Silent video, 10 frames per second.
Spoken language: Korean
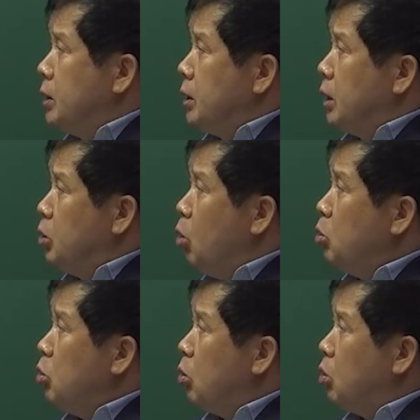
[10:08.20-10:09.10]
어,
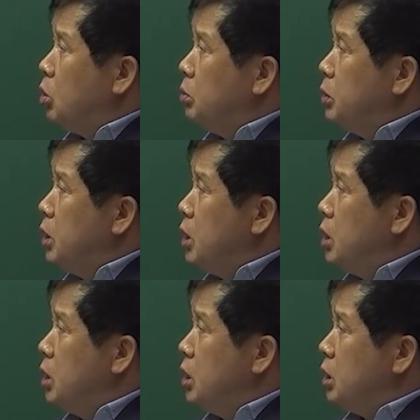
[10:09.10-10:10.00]
용도 얼음
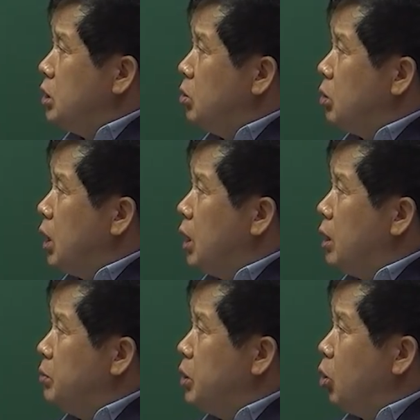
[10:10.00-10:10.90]

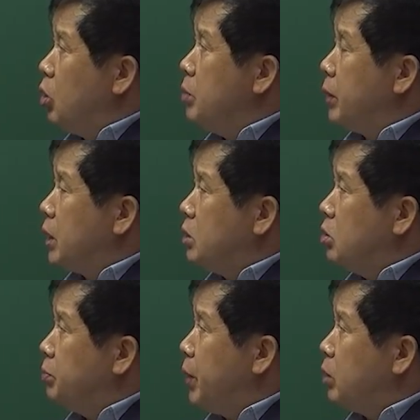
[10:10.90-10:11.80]
1kg이 열을
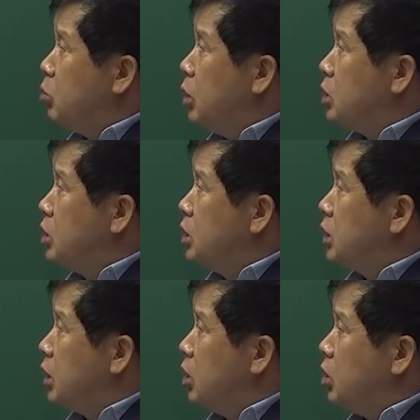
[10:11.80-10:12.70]
받아서 100도의
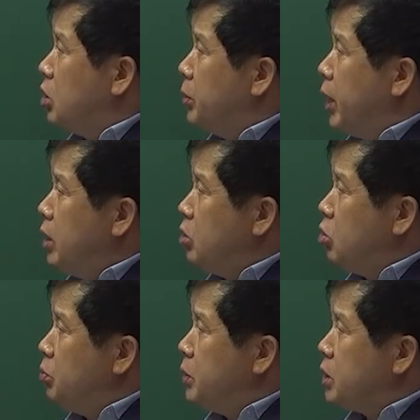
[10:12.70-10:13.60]
증기가 되었다면
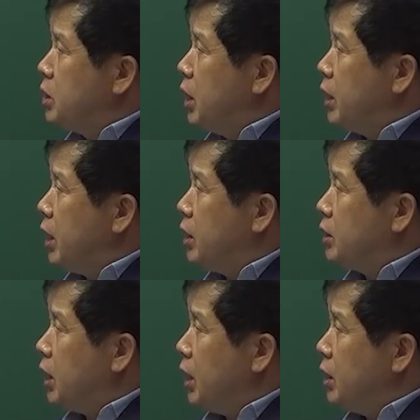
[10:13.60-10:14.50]
엔트로피
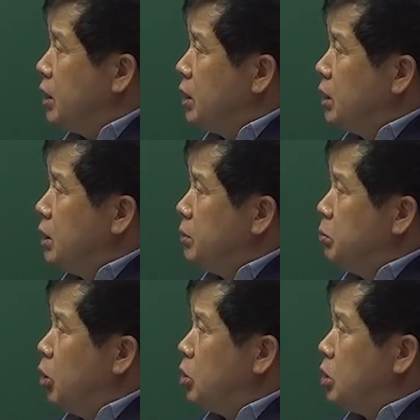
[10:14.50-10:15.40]
증가량은 단
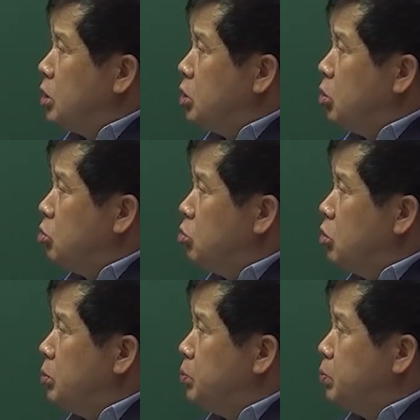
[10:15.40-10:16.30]
몇
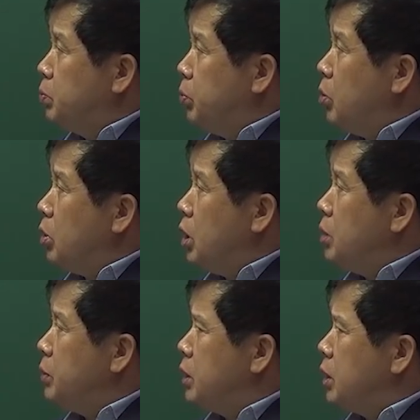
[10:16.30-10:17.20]
킬로줄 퍼
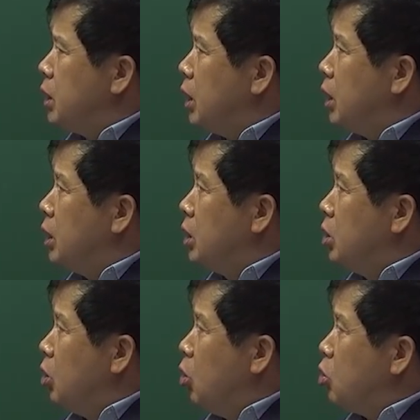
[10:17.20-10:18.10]
켈빈인가?
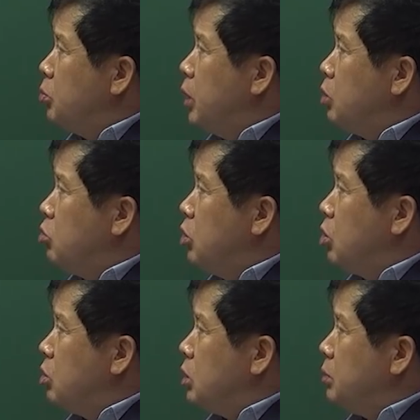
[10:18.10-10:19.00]
얼음의
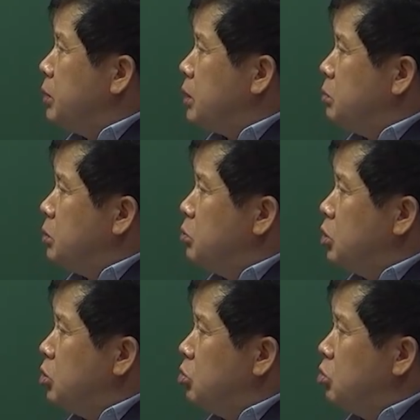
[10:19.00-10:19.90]
융열은 336
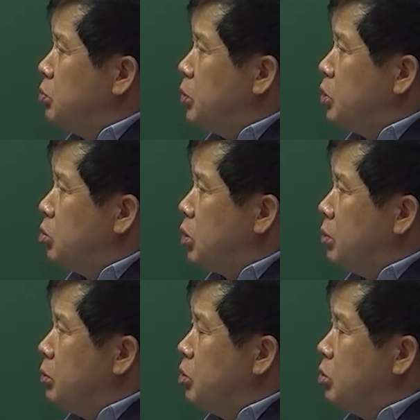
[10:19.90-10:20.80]
킬로줄 퍼
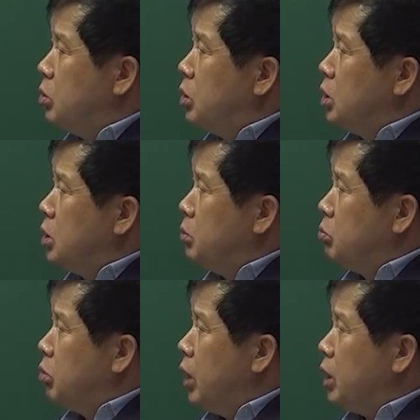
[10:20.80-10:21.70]
킬로그램이고
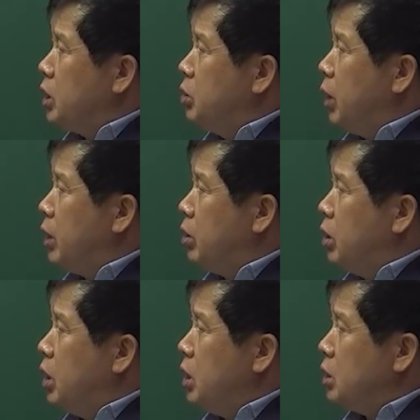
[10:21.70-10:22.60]
물의
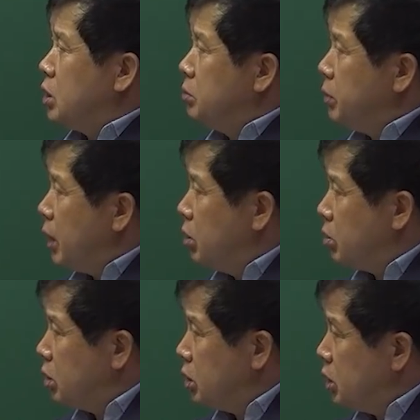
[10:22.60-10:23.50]
기화열,
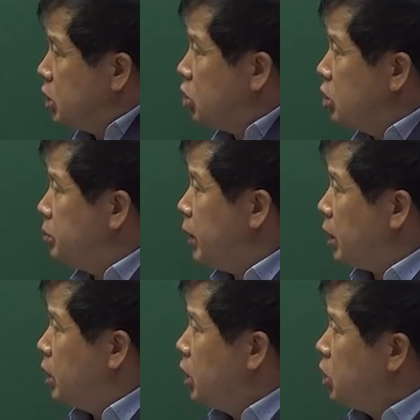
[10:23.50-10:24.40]
증발열은
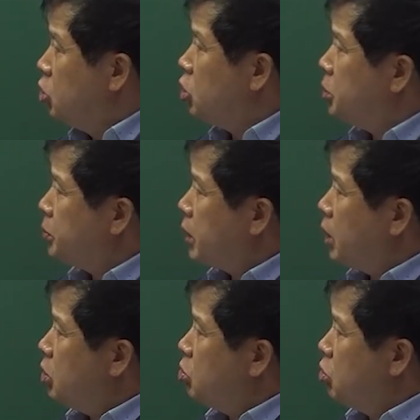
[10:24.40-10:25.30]
2264
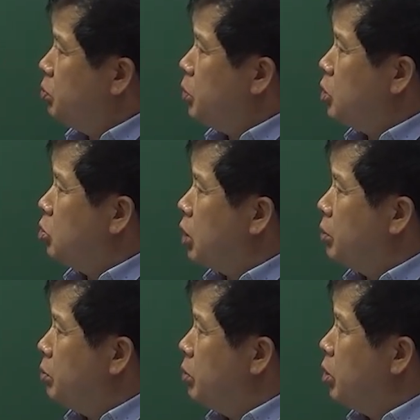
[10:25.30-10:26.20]
킬로줄 퍼
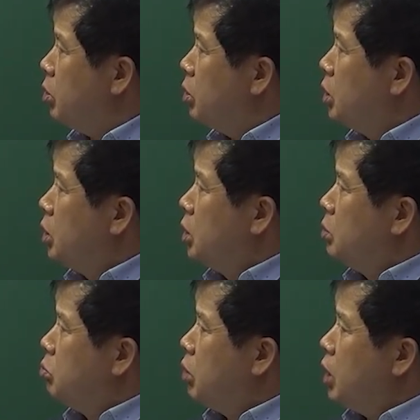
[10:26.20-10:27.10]
킬로그램이며
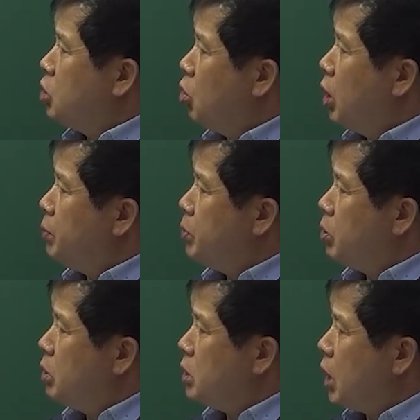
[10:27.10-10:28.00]
물의
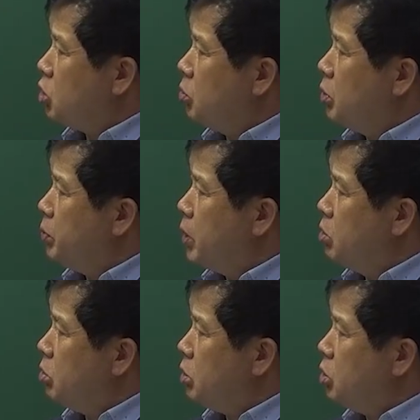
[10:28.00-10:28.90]
정압열은
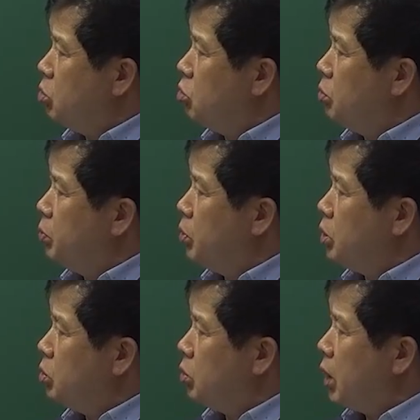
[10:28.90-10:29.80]
4.186 킬로줄 퍼
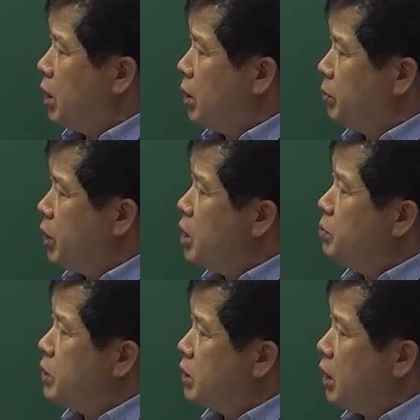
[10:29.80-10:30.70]
킬로그램
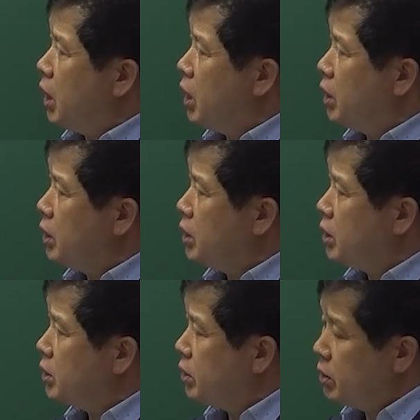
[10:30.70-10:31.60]
켈빈이다 이렇게 되어
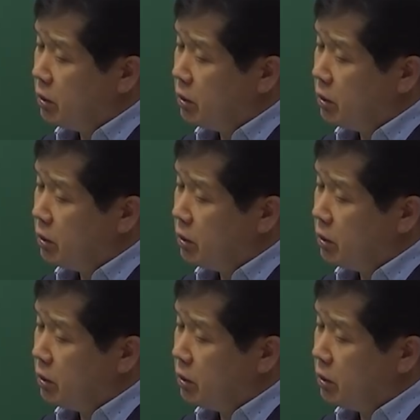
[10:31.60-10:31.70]
있어요.